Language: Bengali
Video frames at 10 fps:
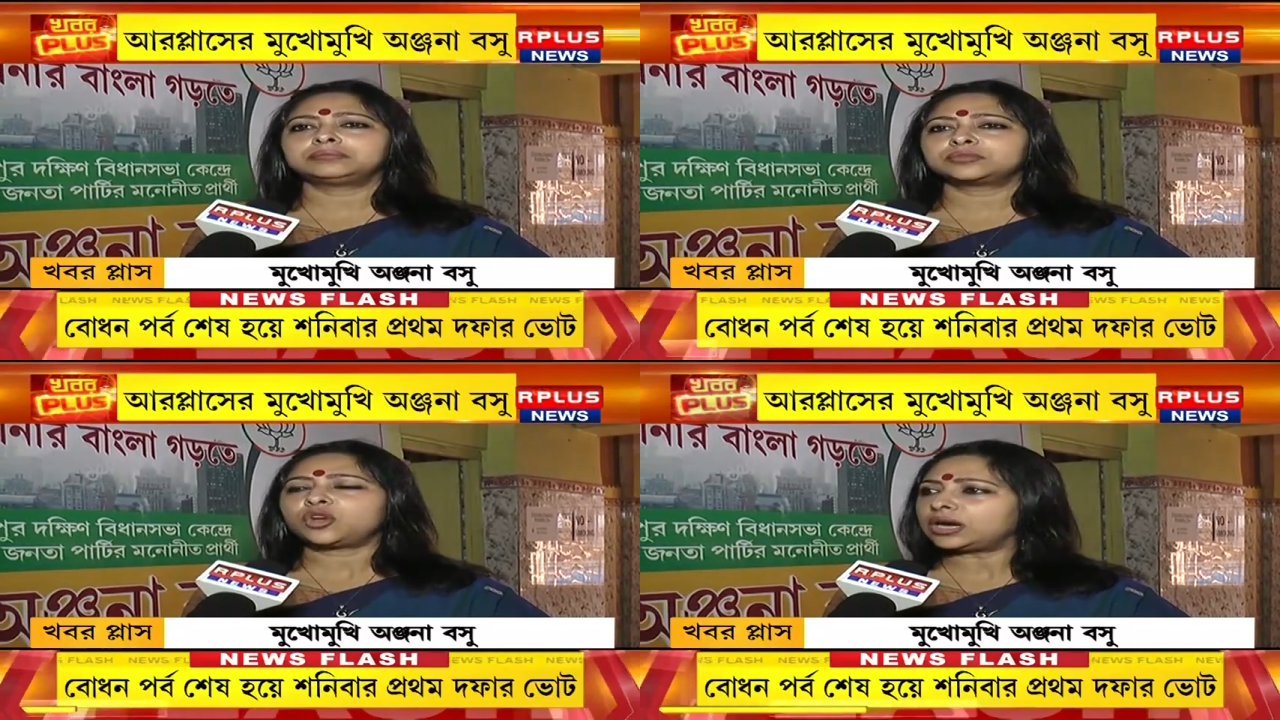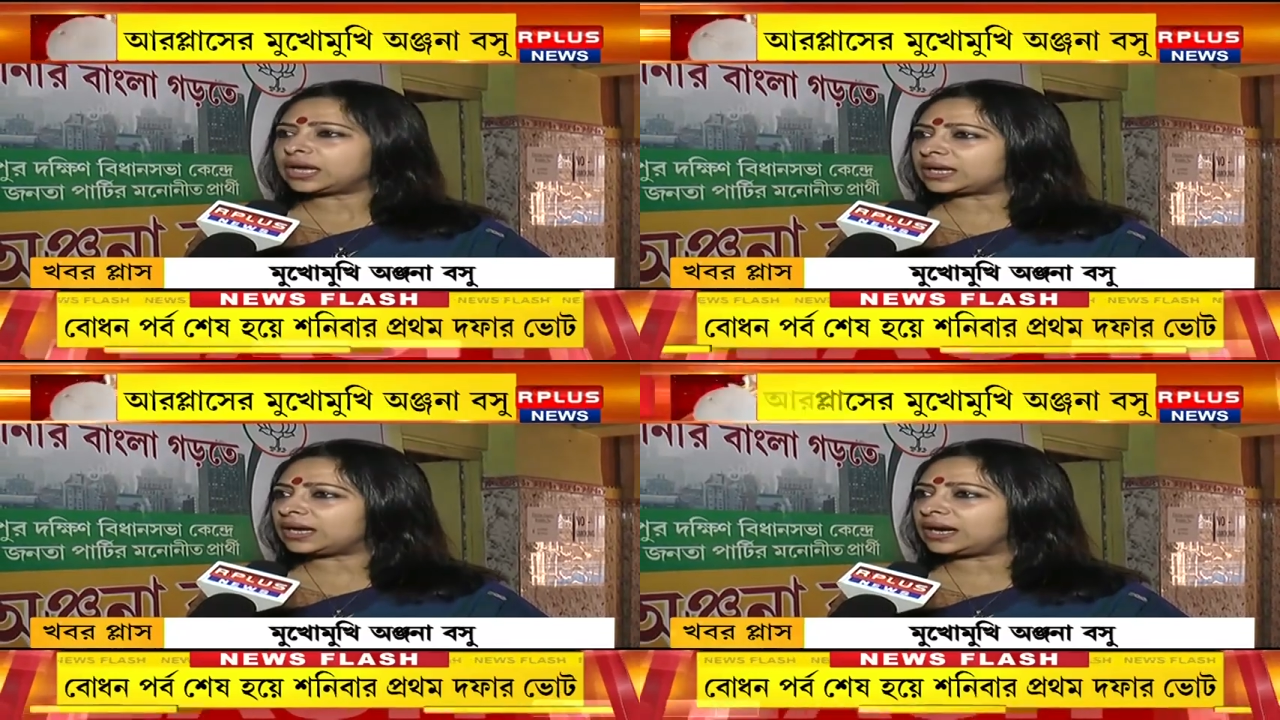
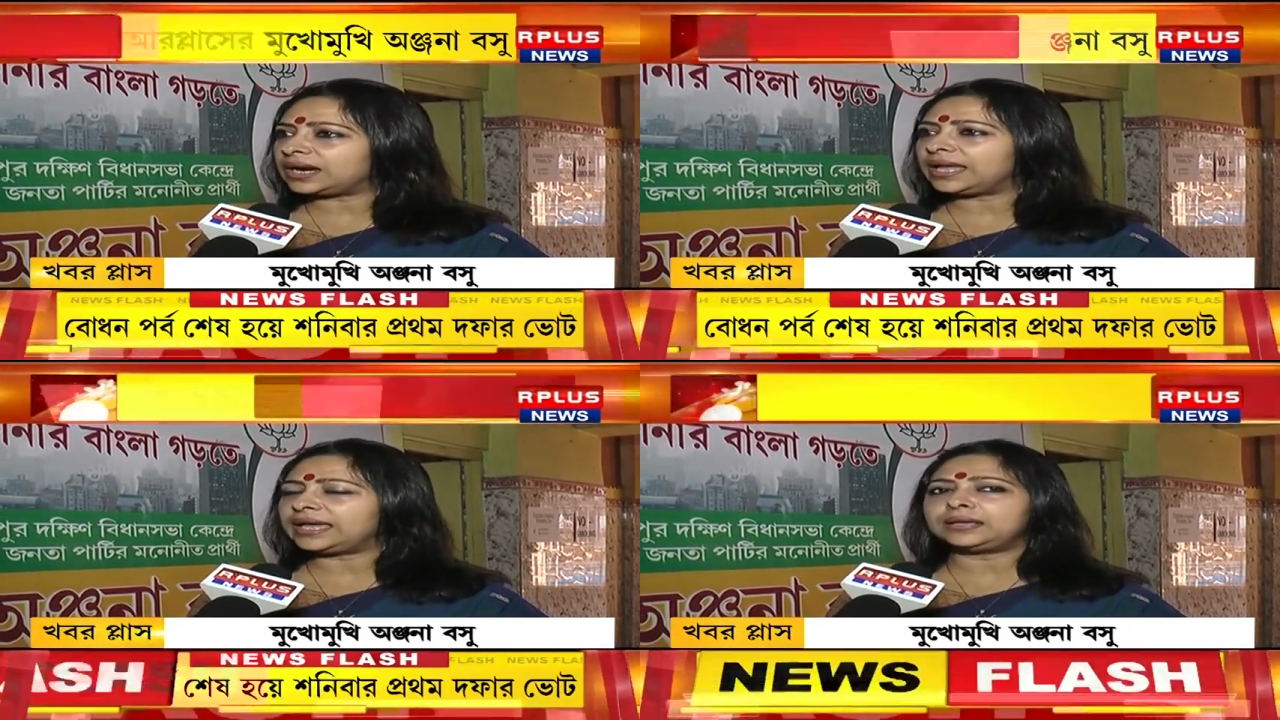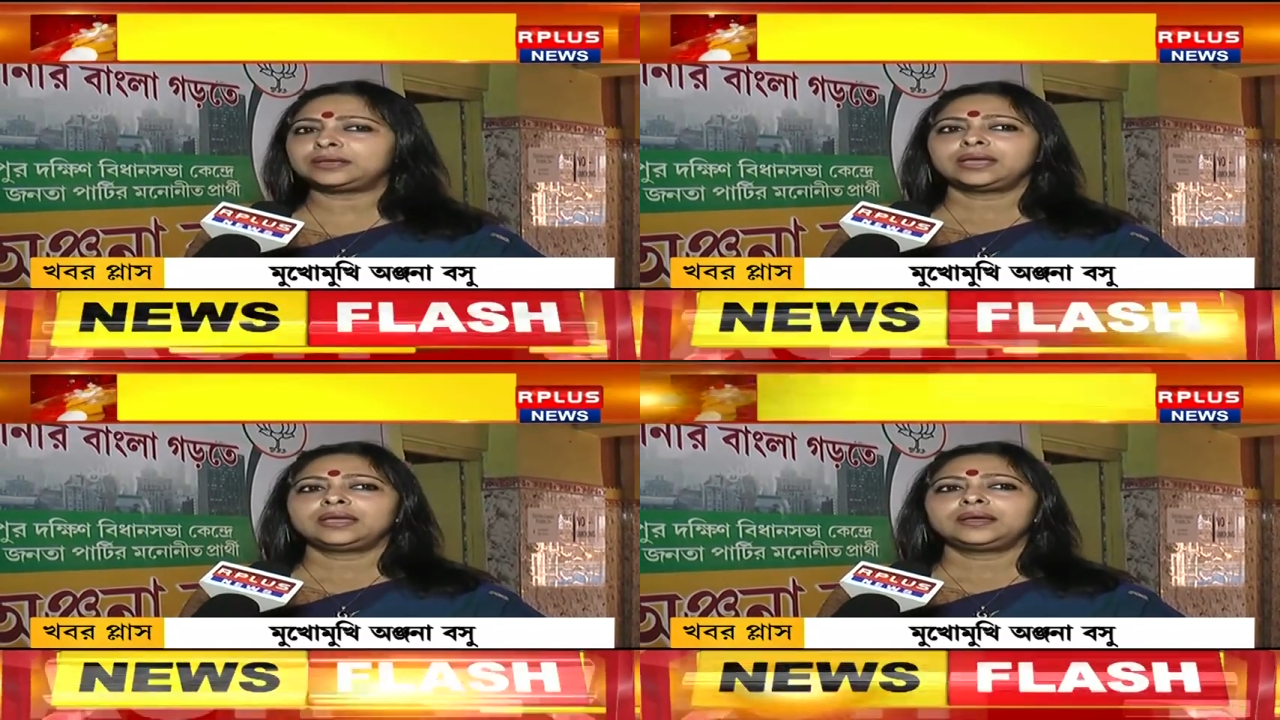কলকারখানা নেই
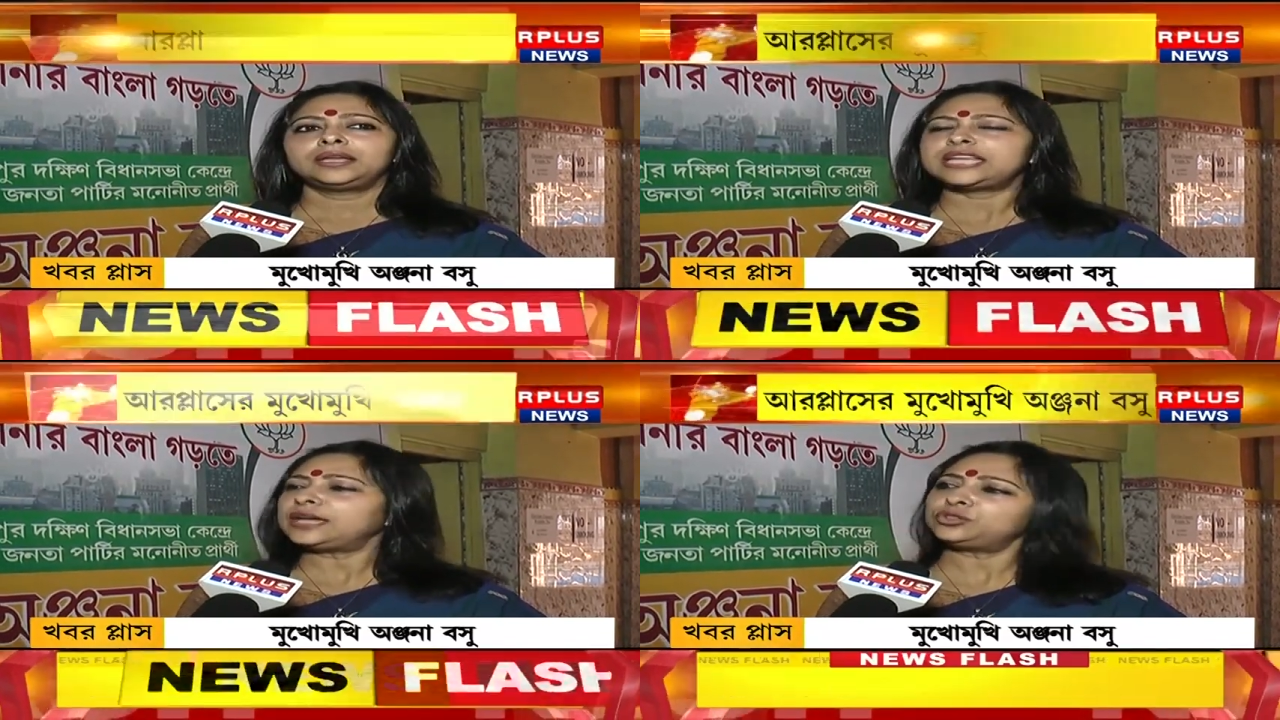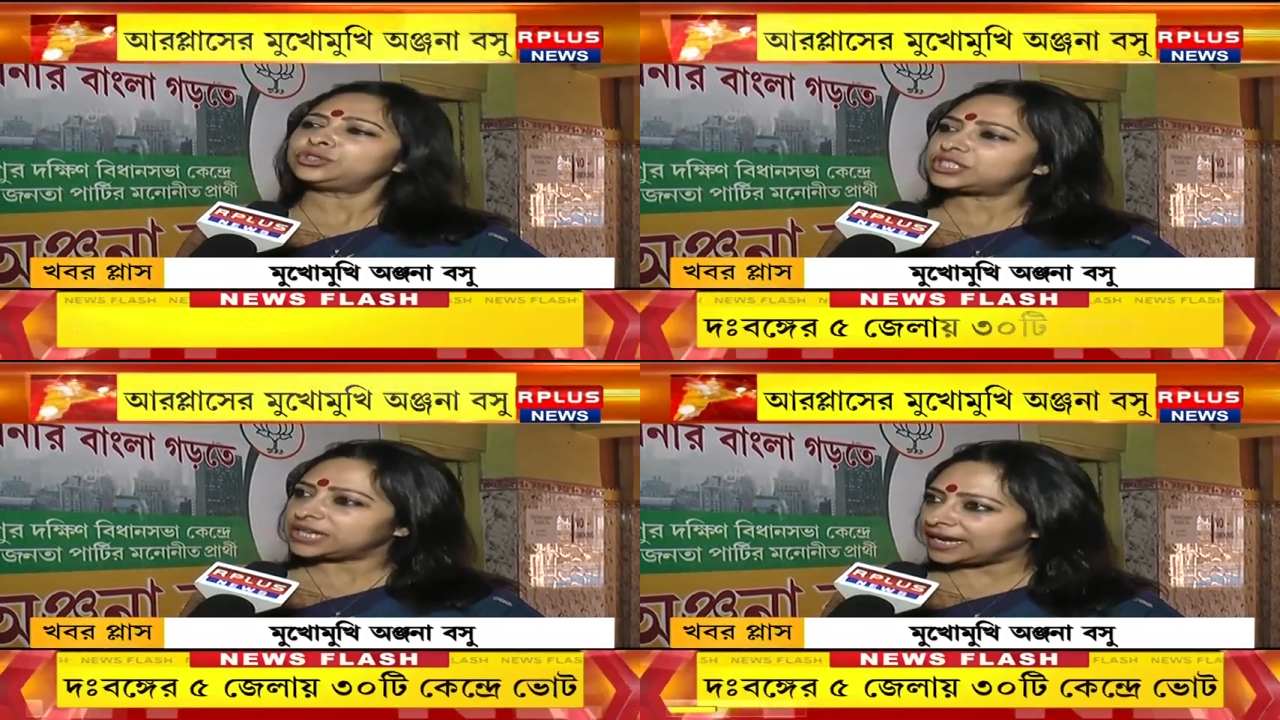সেগুলো
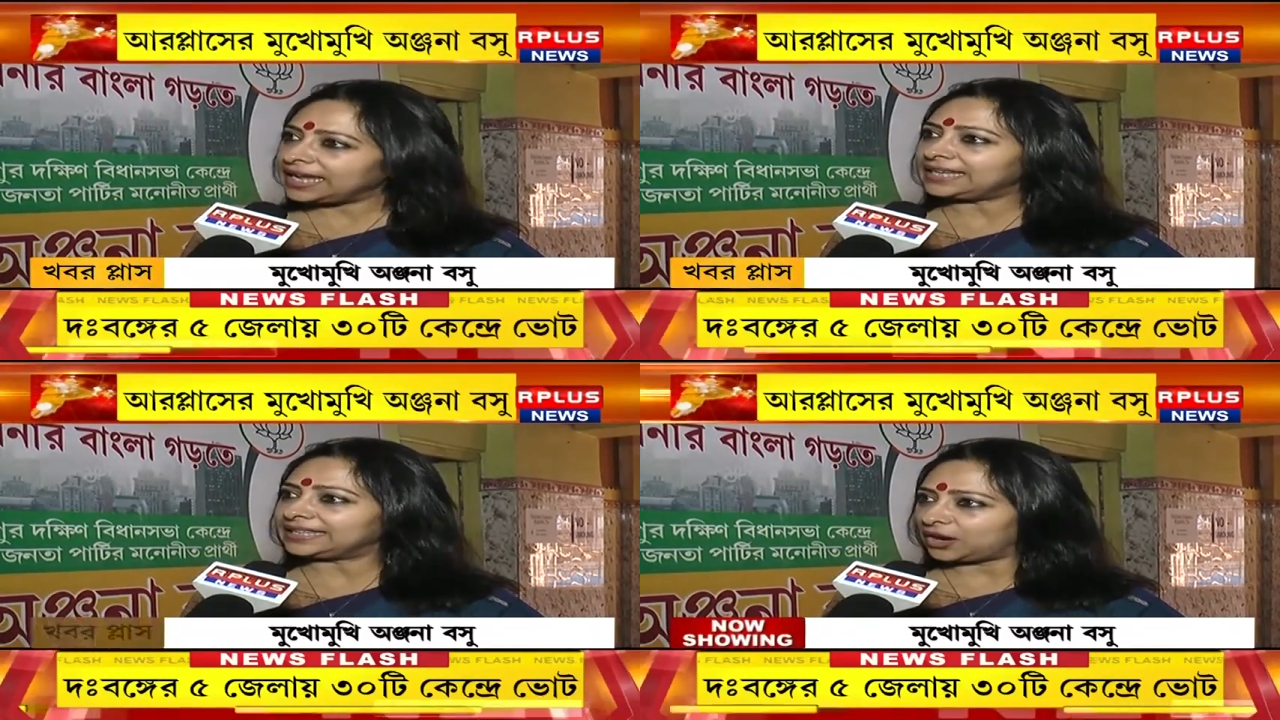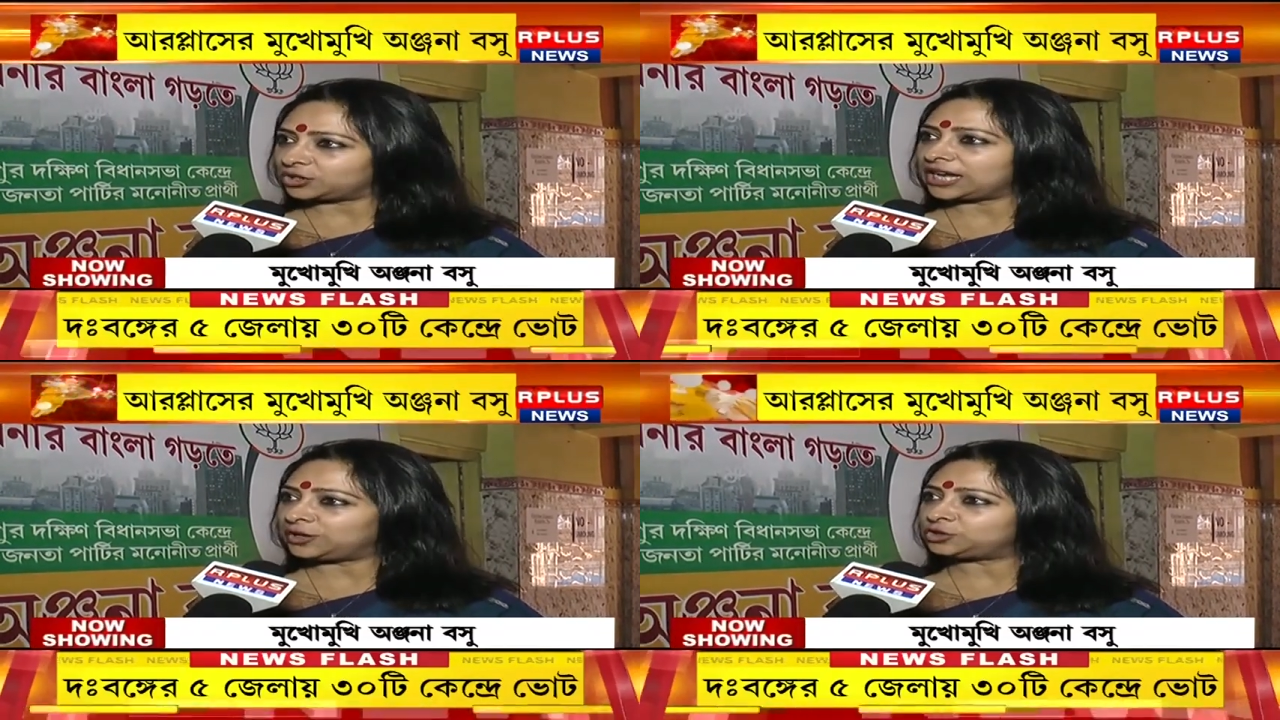তো ছেড়েই দাও
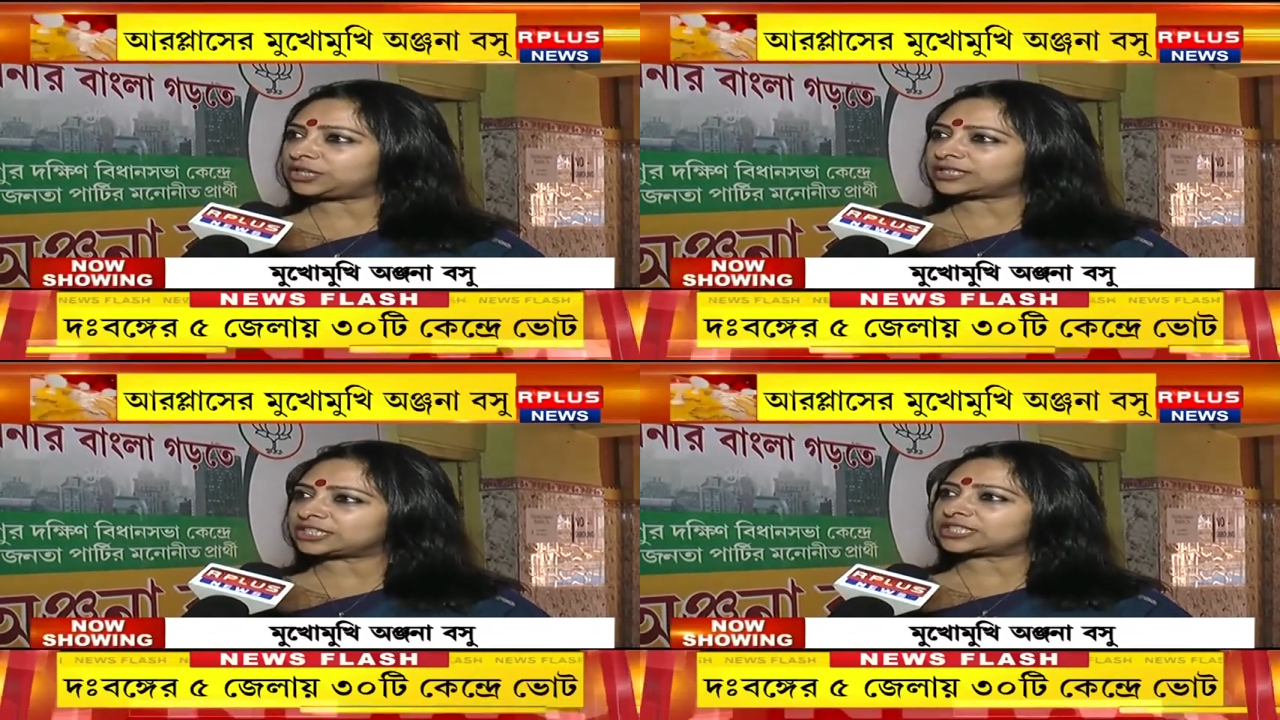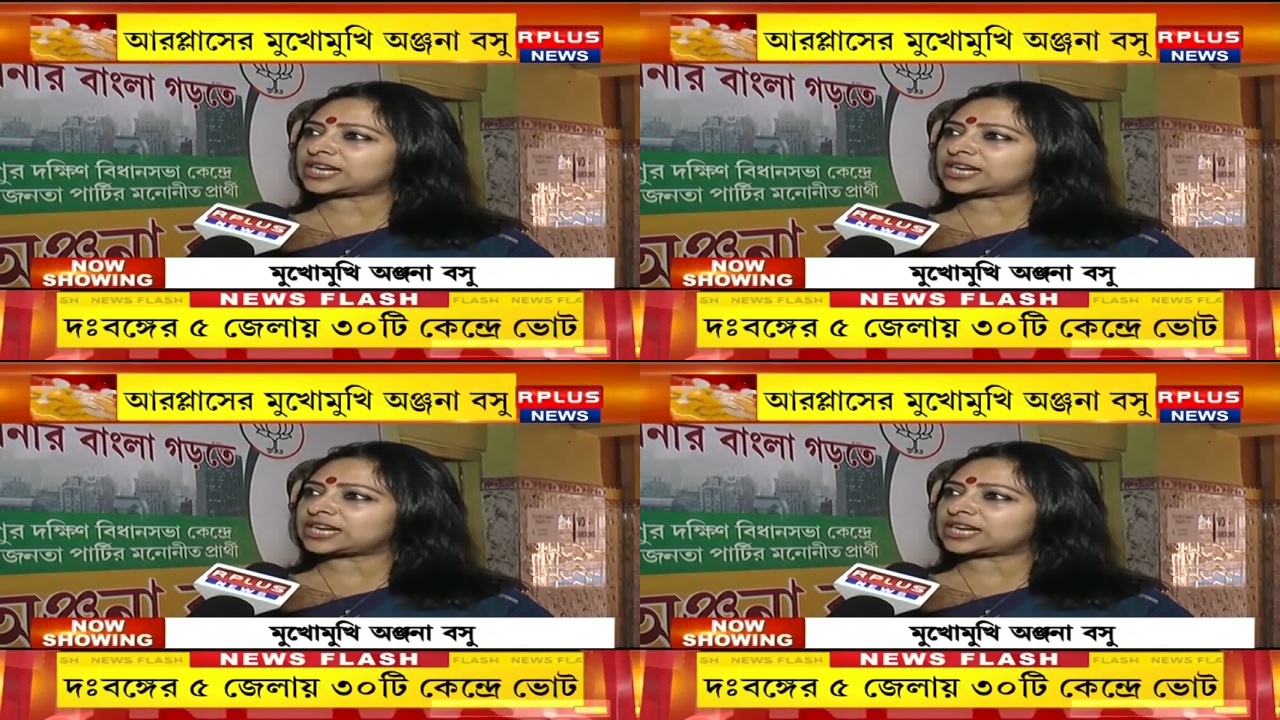সেগুলো তো একটা